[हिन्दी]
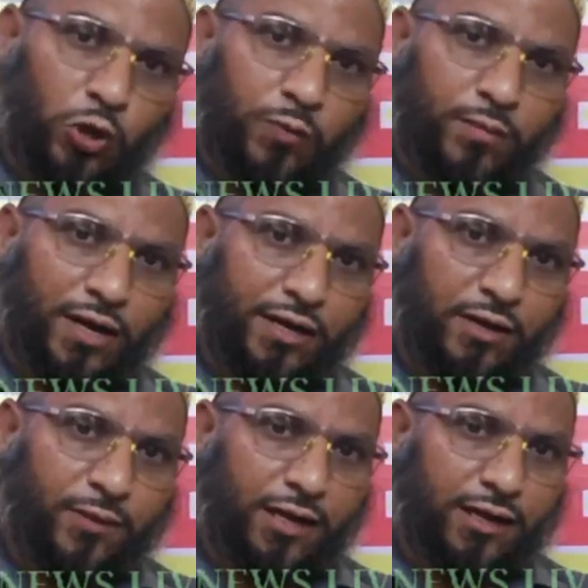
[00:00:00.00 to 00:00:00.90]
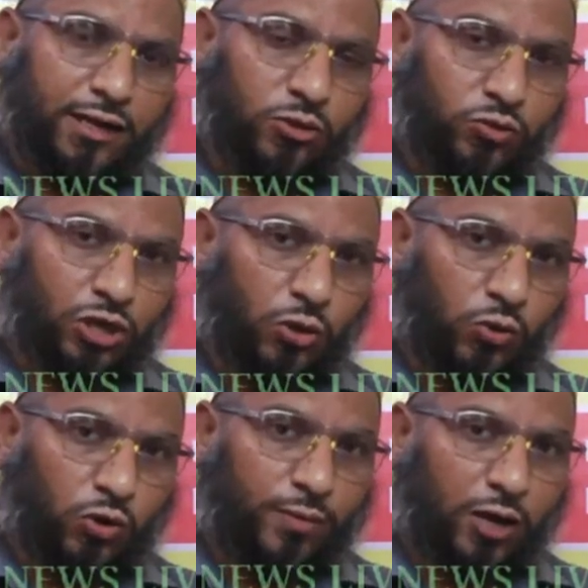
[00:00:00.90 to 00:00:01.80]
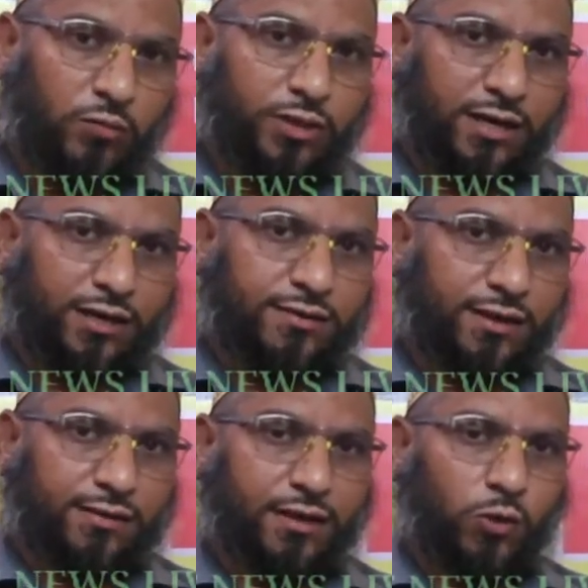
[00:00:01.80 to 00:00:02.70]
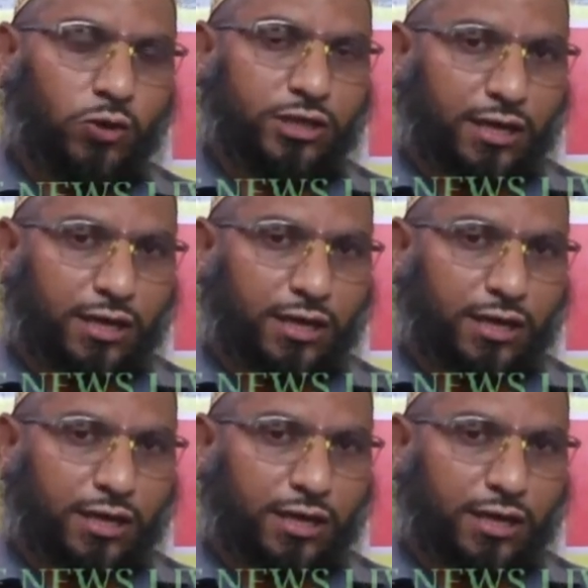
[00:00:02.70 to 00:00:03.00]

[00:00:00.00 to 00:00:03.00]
तौर पर महानगर पालिका के दूसरे लोगों को मालूम था कि इस तरह से अरुण